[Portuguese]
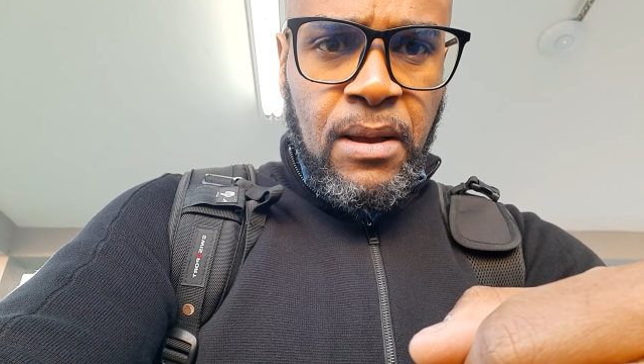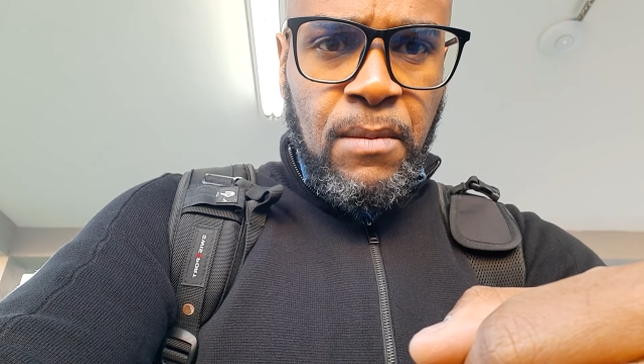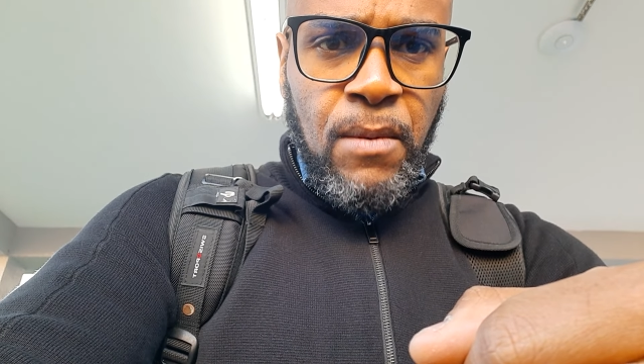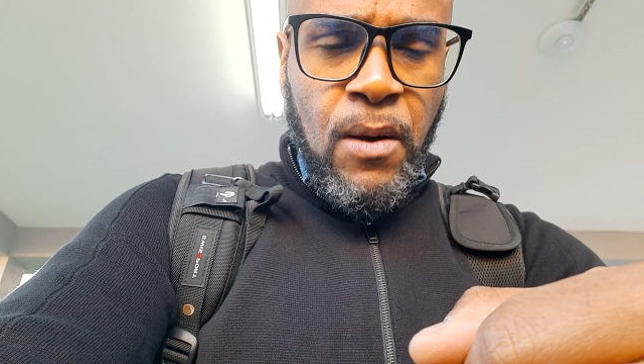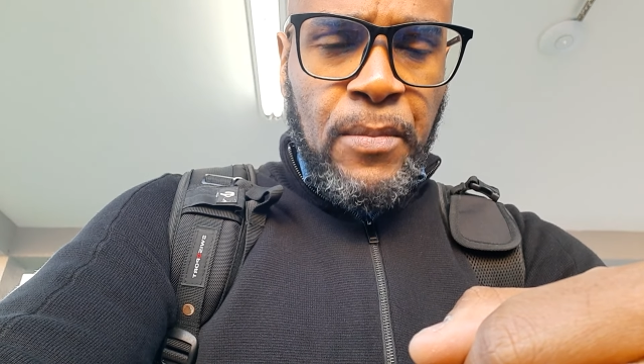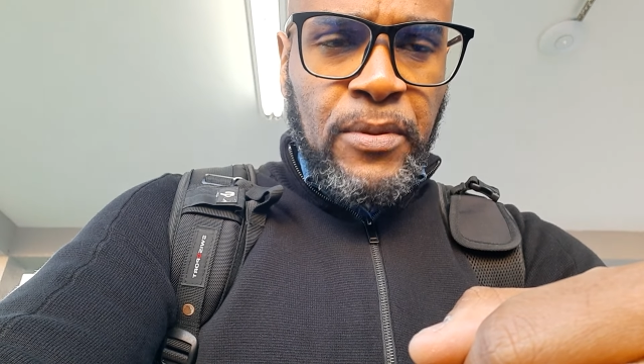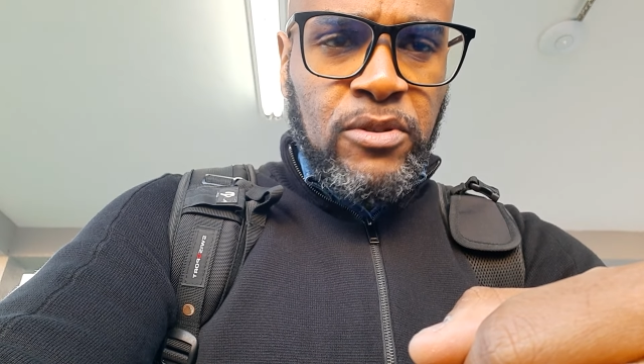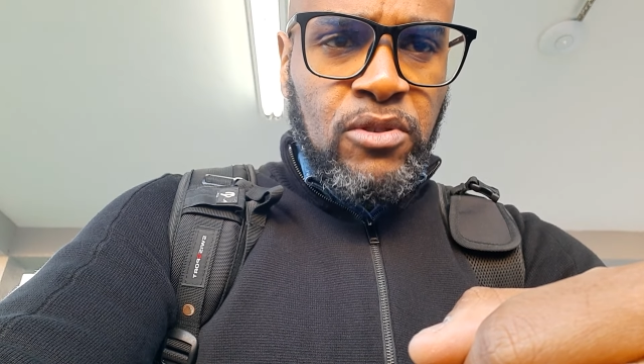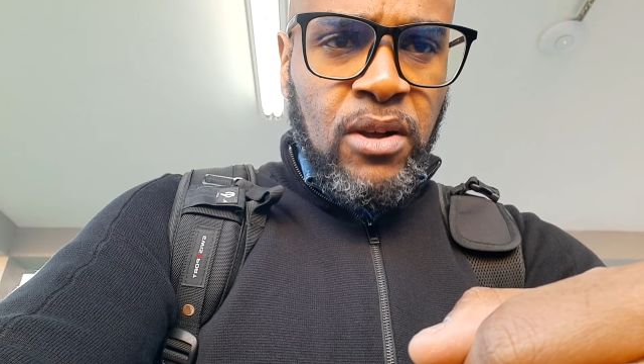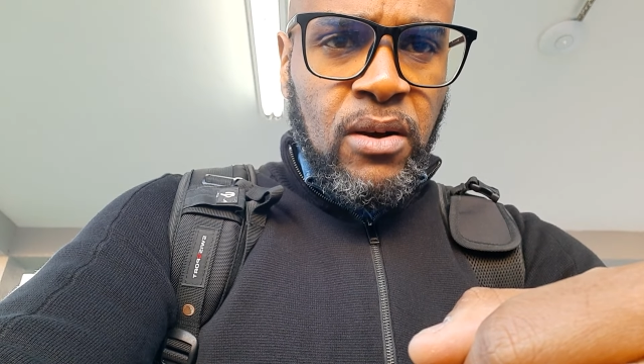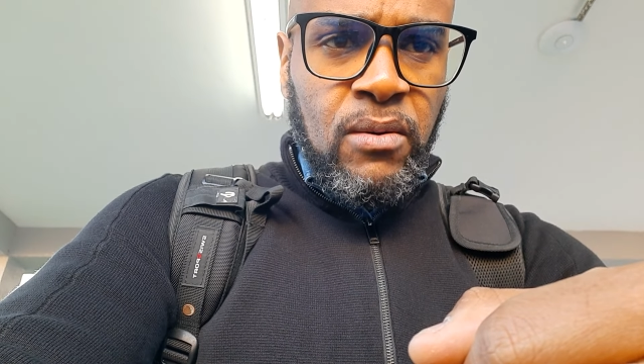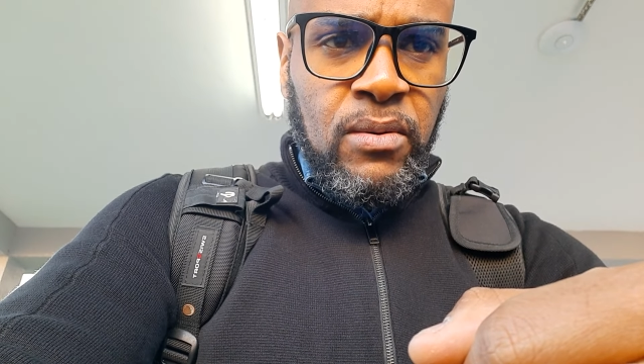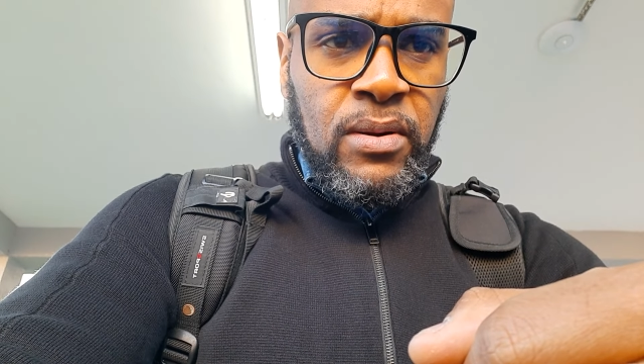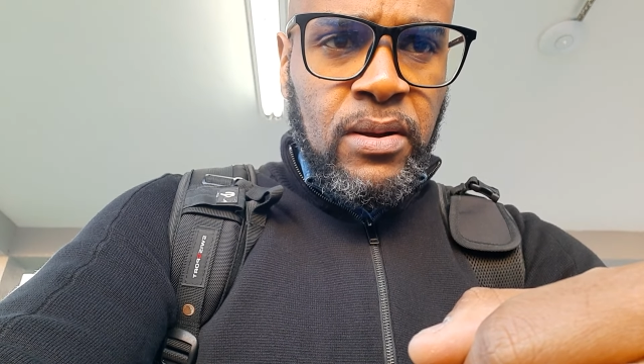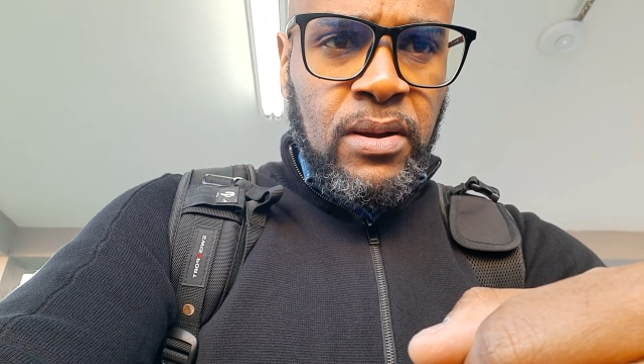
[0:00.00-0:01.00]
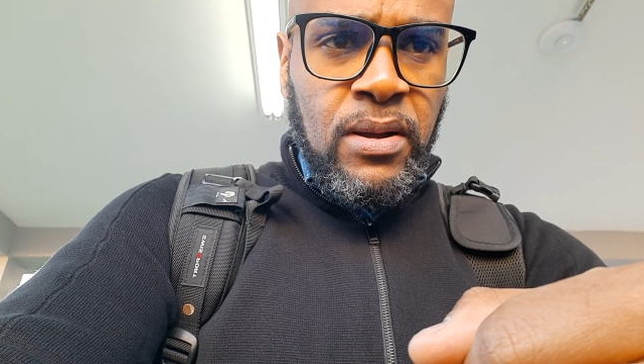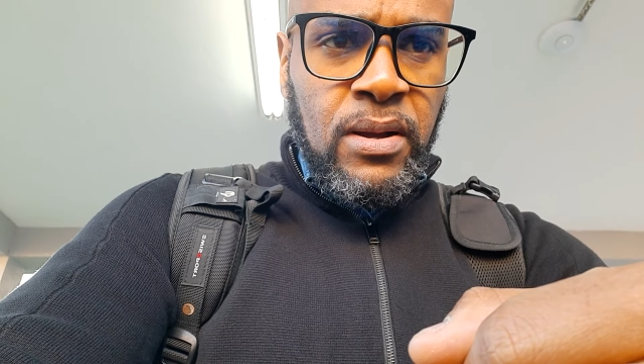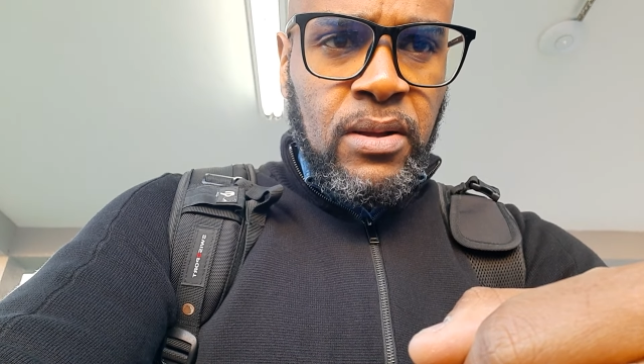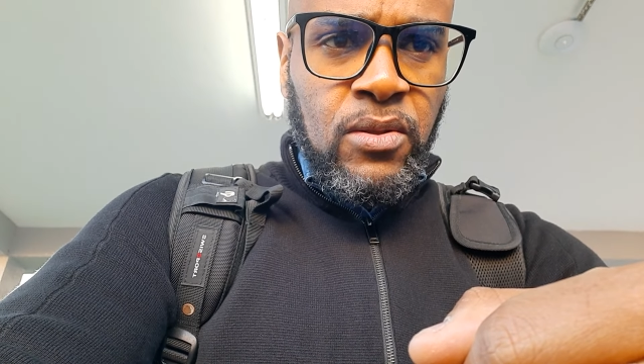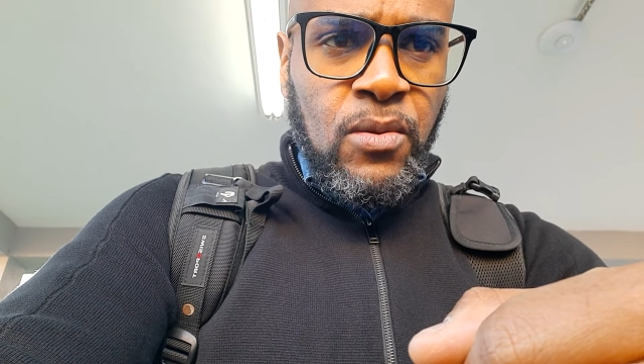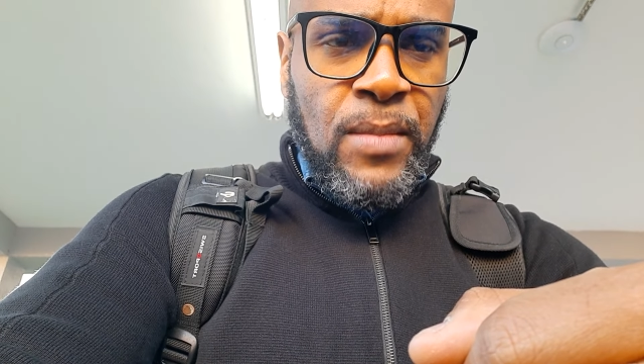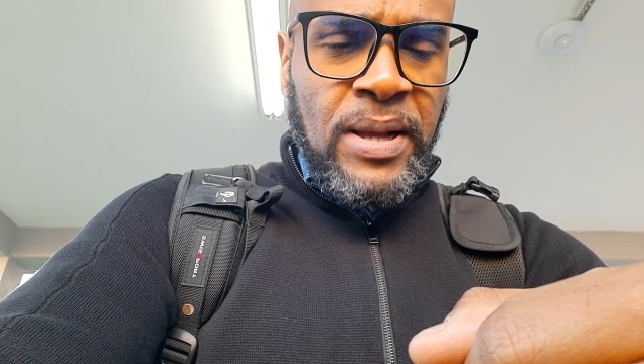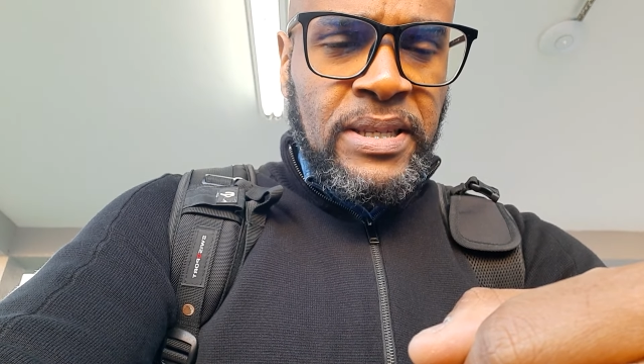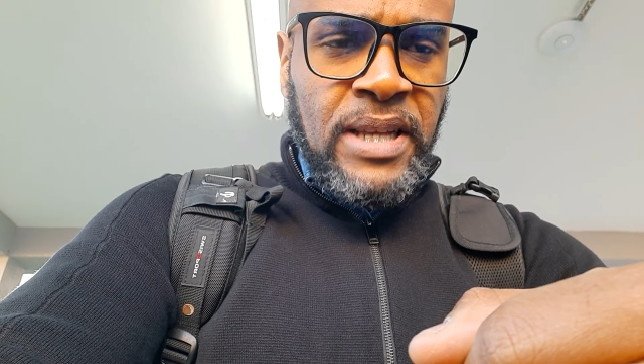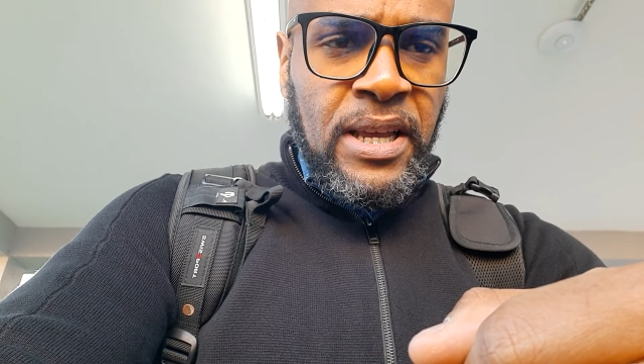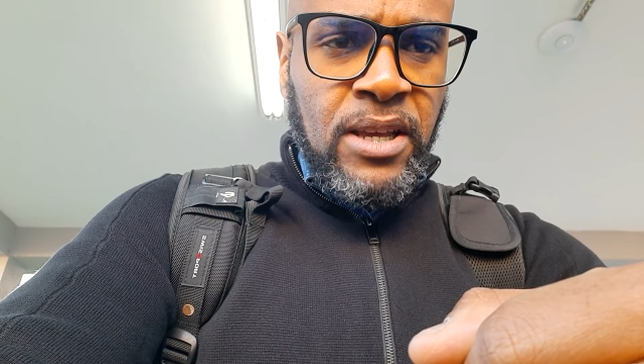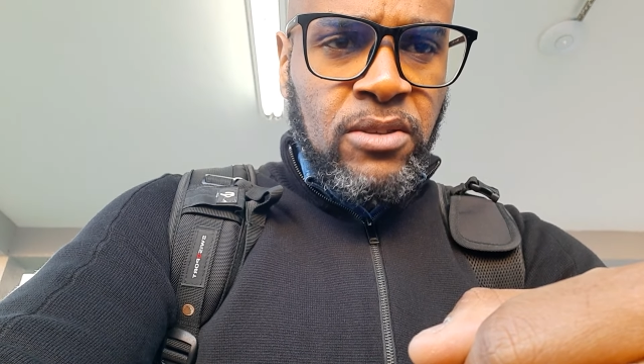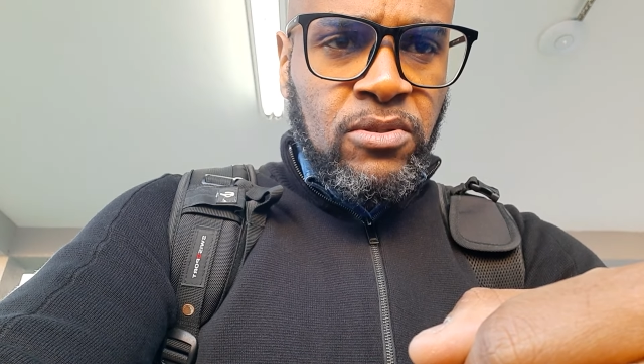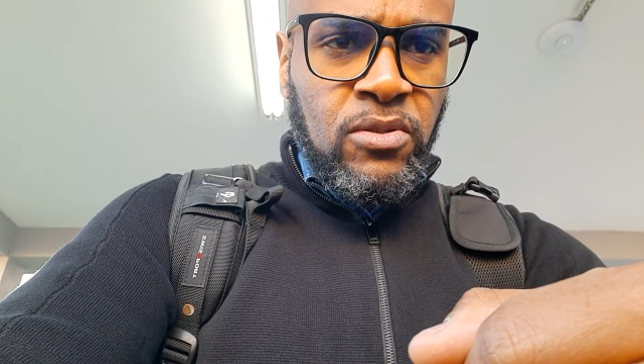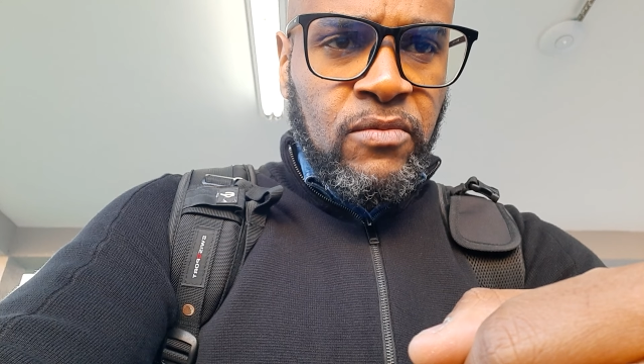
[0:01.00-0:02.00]
Bom, pessoal, do mais é
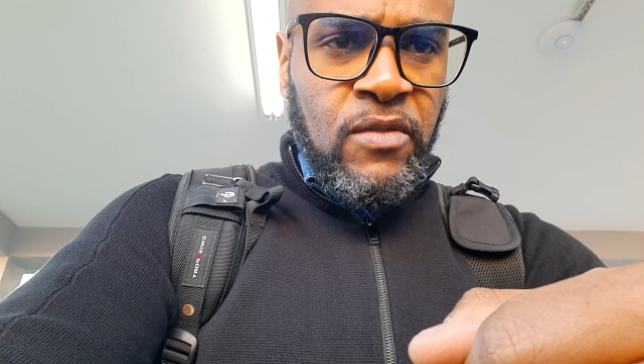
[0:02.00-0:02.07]
isso.